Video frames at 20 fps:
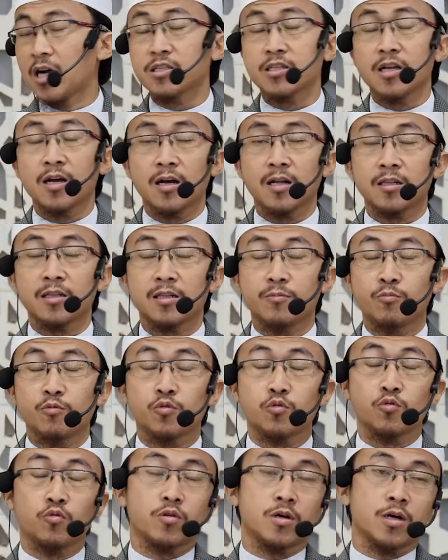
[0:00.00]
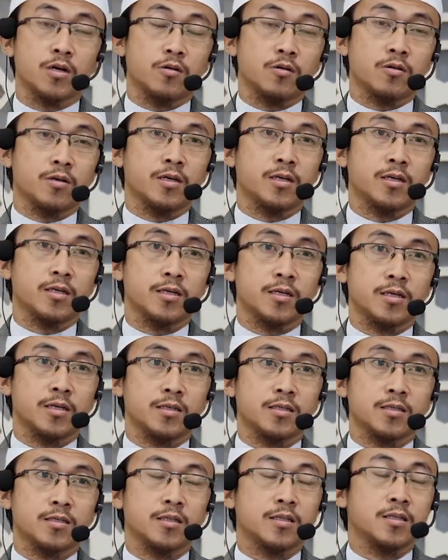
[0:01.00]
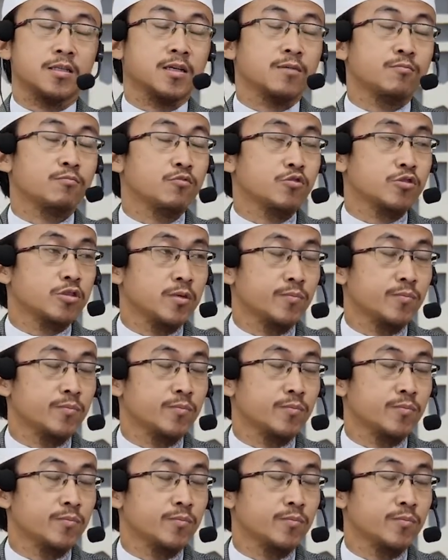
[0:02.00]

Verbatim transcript: Maka sangat dibutuhkan oleh setiap